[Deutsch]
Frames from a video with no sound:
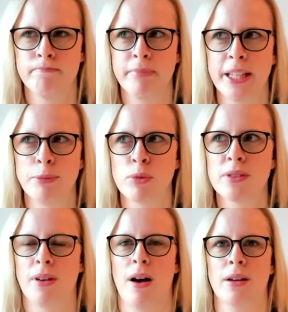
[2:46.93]
ich muss
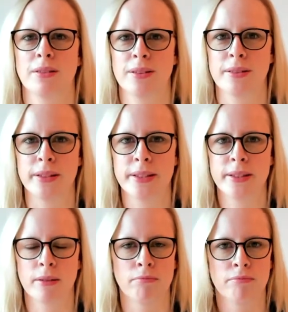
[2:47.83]
sagen, dass
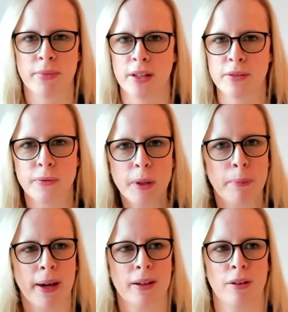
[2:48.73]
ich ähm, das
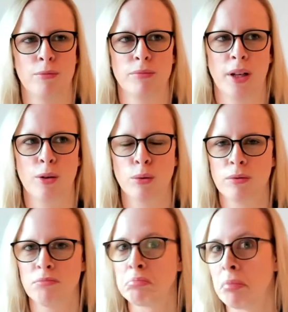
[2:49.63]
Feedback ähm, der
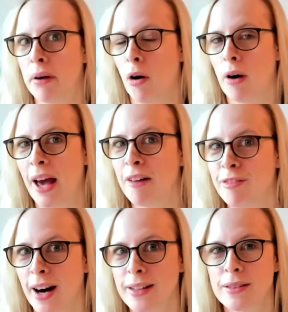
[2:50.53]
Kunden auch
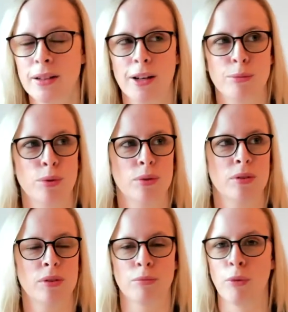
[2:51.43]
erwartet habe
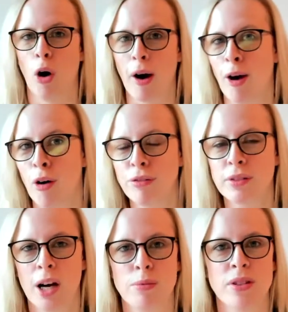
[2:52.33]
und ähm, auch erhofft
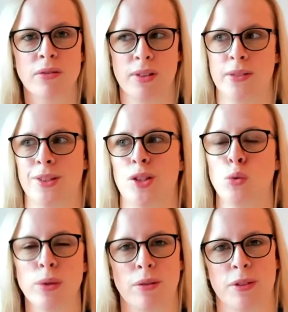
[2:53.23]
habe. Und zwar, es war
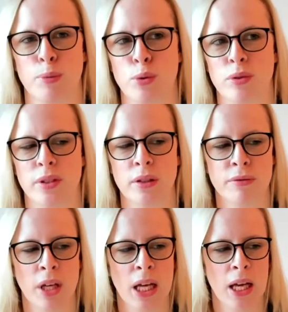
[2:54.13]
durchaus positiv.
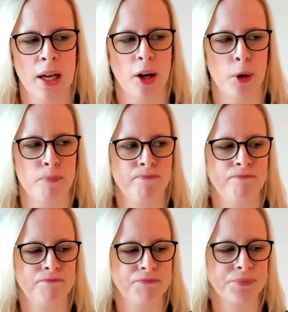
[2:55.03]

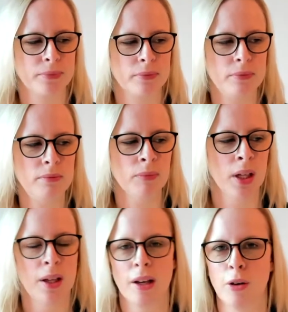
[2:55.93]
Ähm,
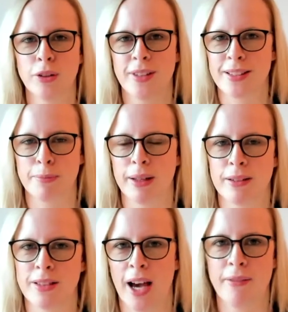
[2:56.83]
und dass man
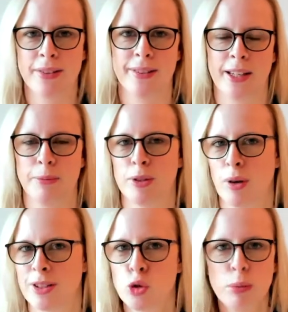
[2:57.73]
teilweise, sage ich mal, so
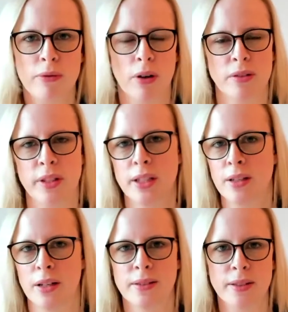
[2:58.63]
Azubi-Wochen
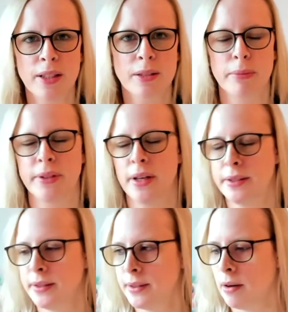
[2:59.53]
digitalisiert mit
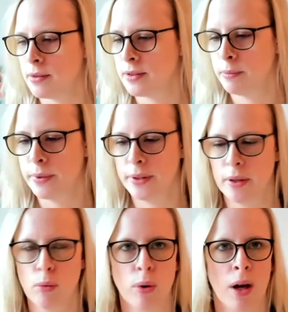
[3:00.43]
technischen
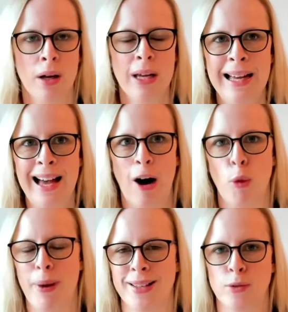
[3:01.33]
Auszubildenden oder auch
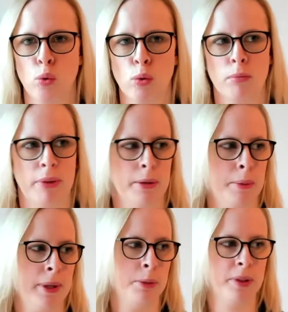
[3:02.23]
Personen,
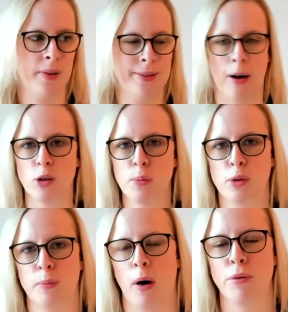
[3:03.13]
beispielsweise
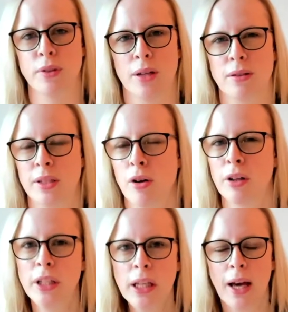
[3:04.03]
Ausbildungsbeauftragte, die noch
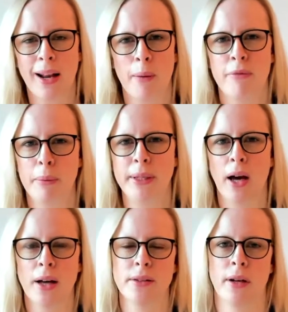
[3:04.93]
nie an einem
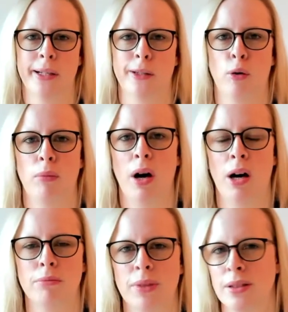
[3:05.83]
Webinar teilgenommen
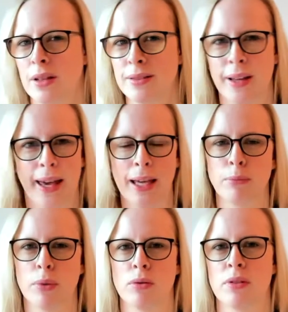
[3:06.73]
haben, dann das direkt
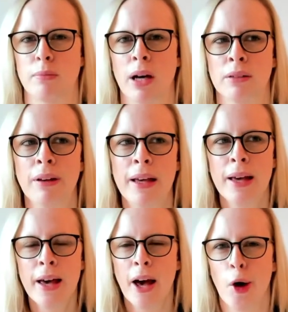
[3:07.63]
mit uns machen
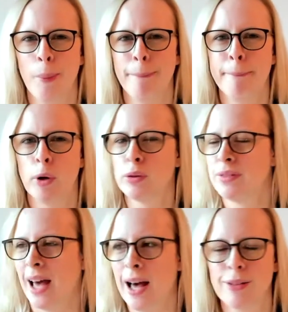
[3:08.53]
ähm, und
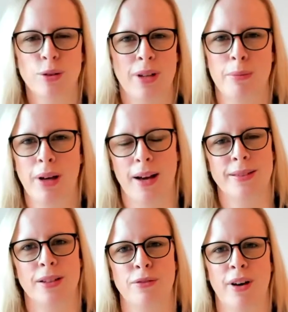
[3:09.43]
da total
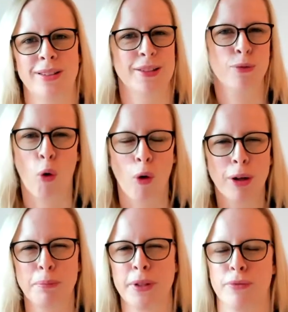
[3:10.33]
begeistert waren. Das
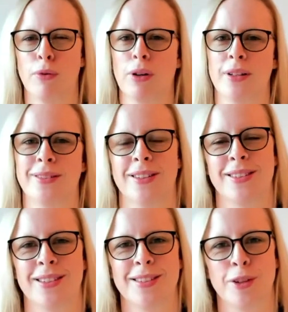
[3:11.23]
freut mich wirklich, dass
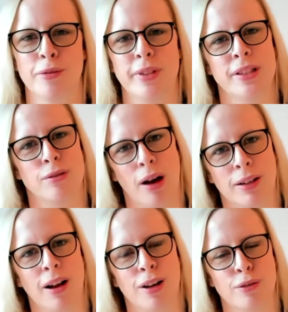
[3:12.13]
das irgendwie jetzt so
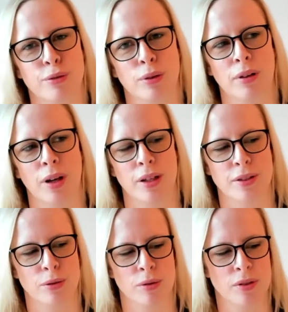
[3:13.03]
Anklang gefunden
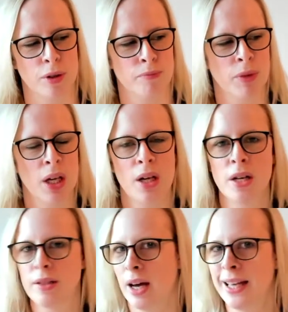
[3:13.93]
hat. Und ähm,
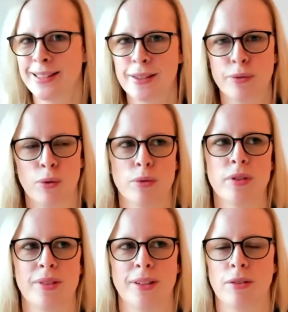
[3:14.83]
daher ist es für
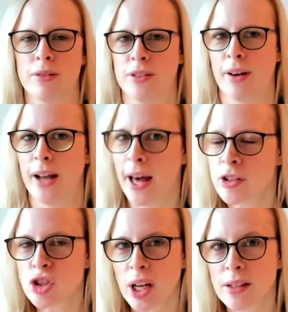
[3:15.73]
uns dann doch zwar ein
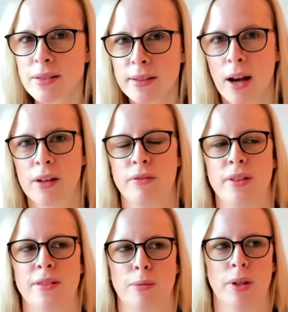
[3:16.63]
anstrengendes Jahr
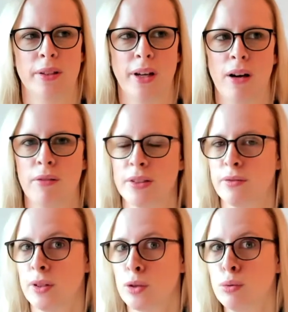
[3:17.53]
gewesen, aber ein Jahr, was
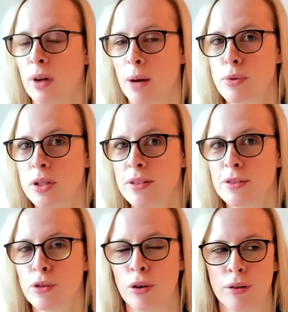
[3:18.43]
wir gut abschließen
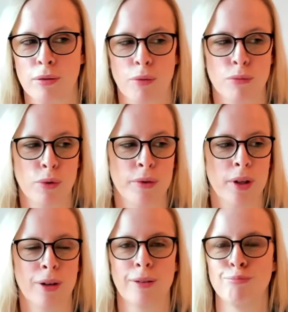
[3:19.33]
können, ähm, wo
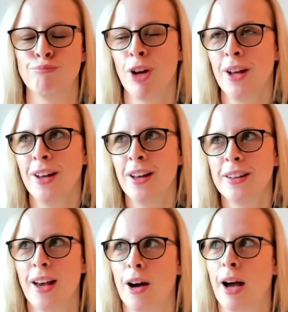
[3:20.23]
wir ähm,
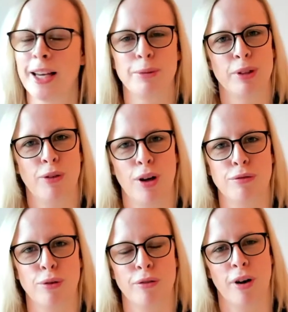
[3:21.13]
ja eigentlich mit voller
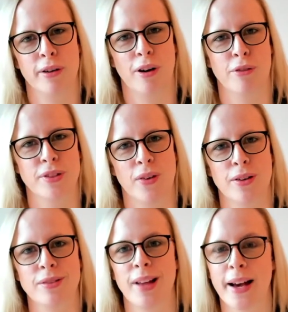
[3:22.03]
Vorfreude auf
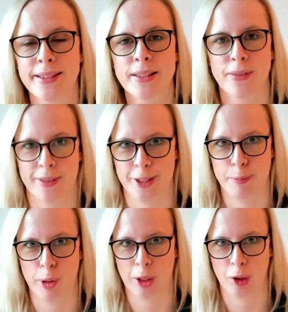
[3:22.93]
2021
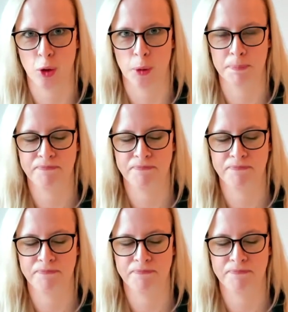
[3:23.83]
blicken können.